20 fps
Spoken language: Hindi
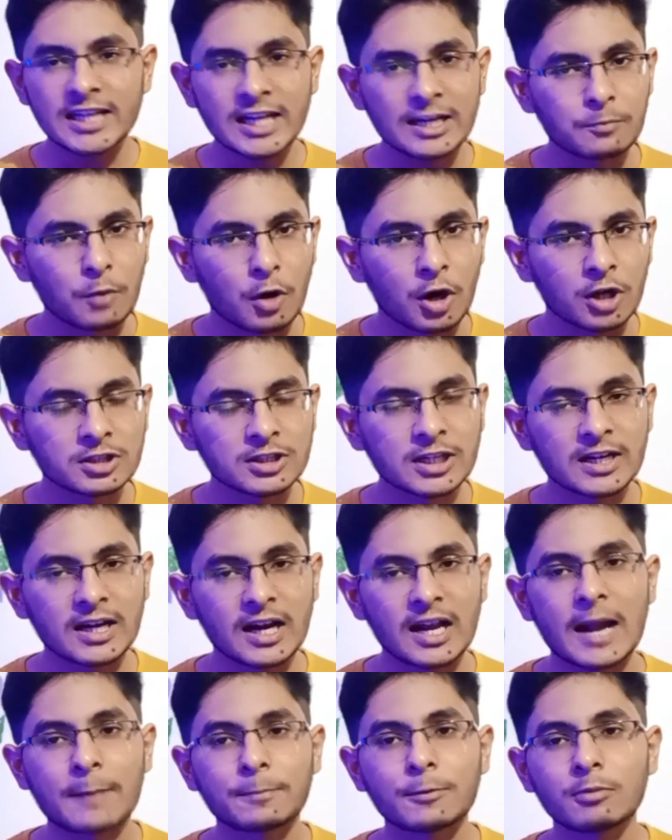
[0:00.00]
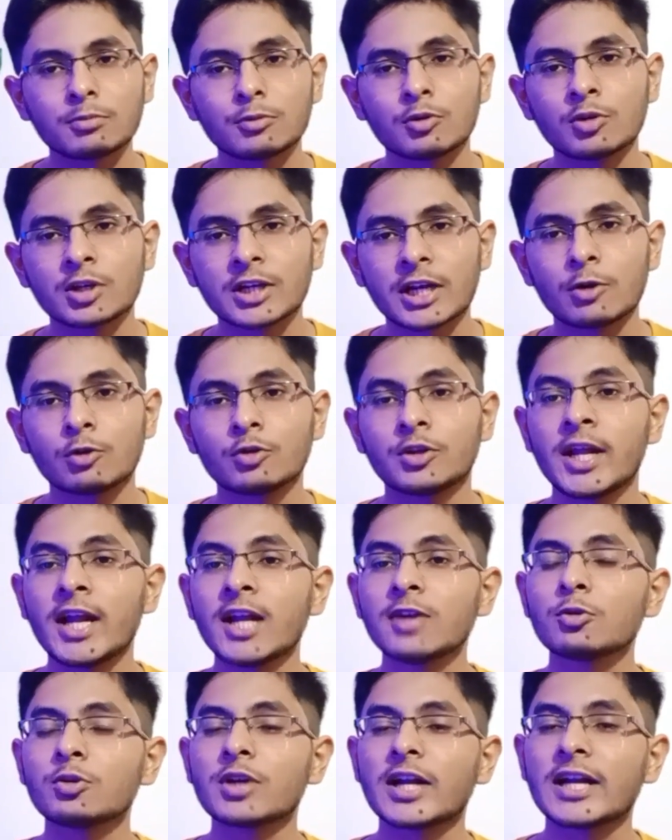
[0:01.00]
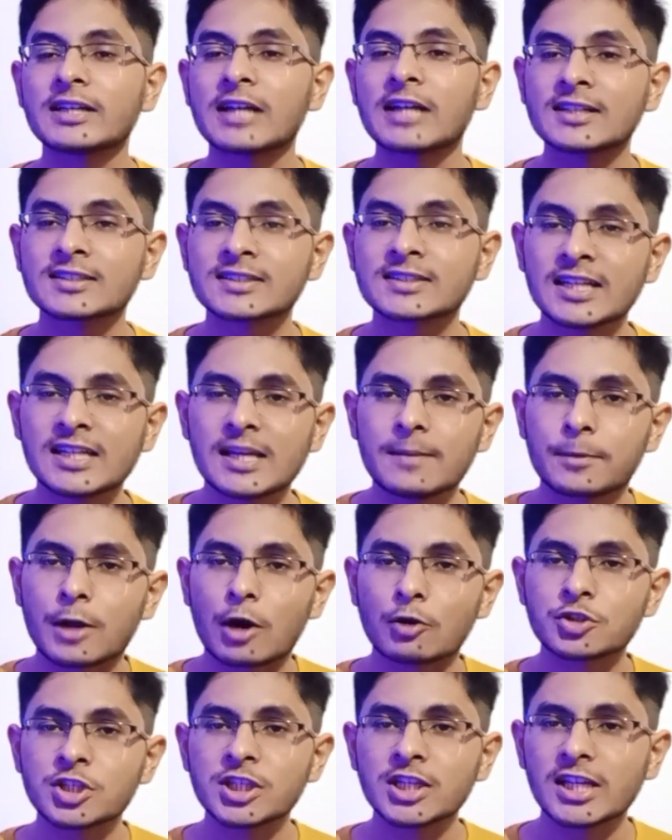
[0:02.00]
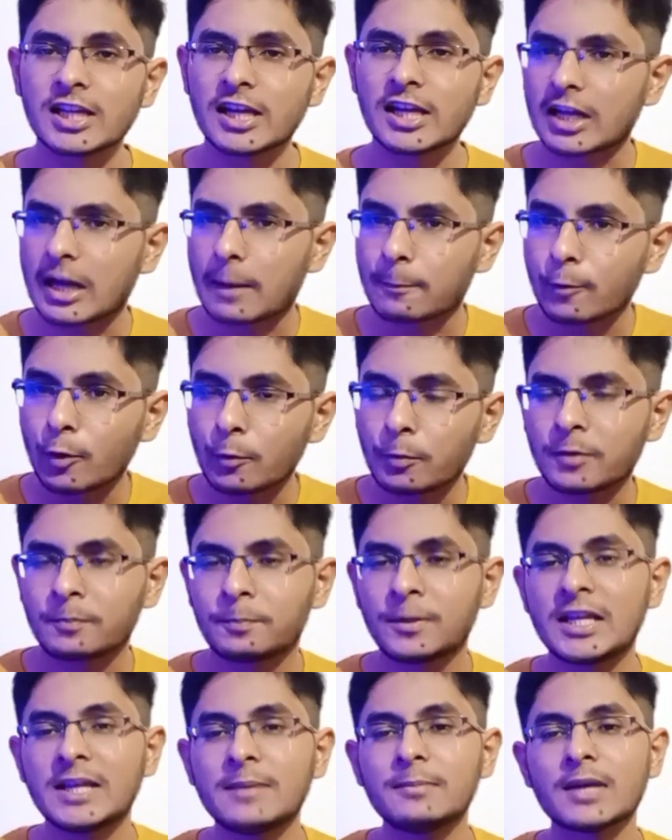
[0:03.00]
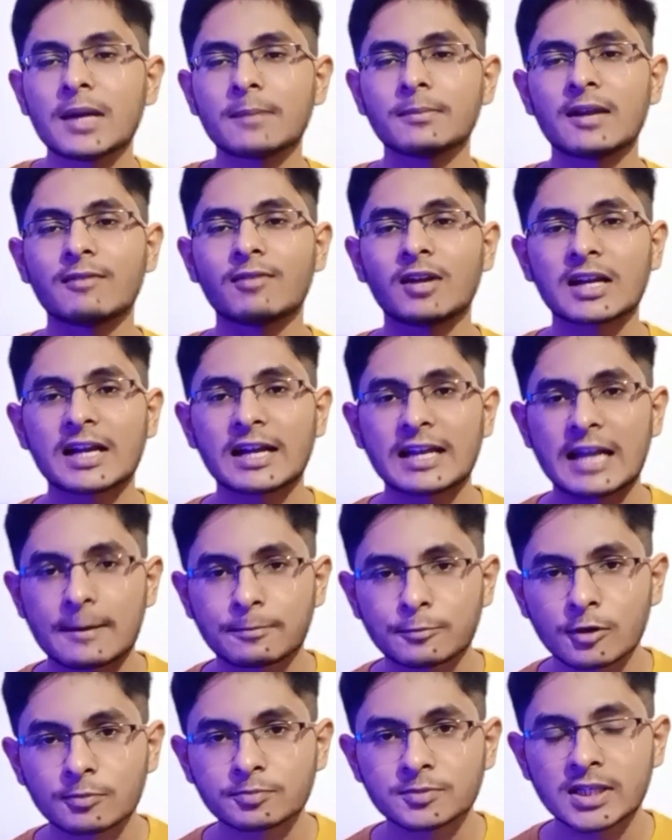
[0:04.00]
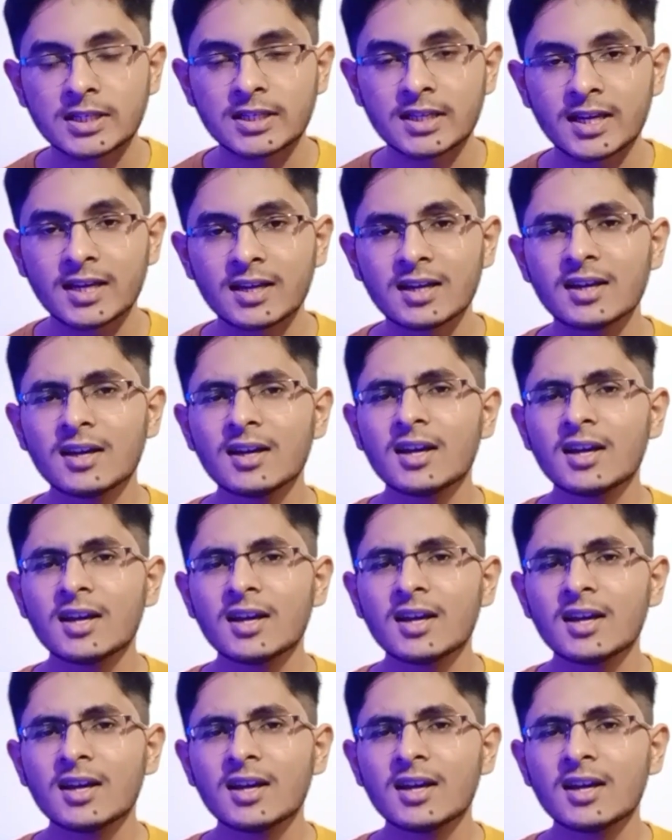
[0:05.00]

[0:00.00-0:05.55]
लिए एक बहुत तगड़ा लैपटॉप ढूंढ रहे हो डे टू डे टास्क के लिए ब्राउजिंग के लिए अगर आपको प्रीमियम लेवल का लैपटॉप चाहिए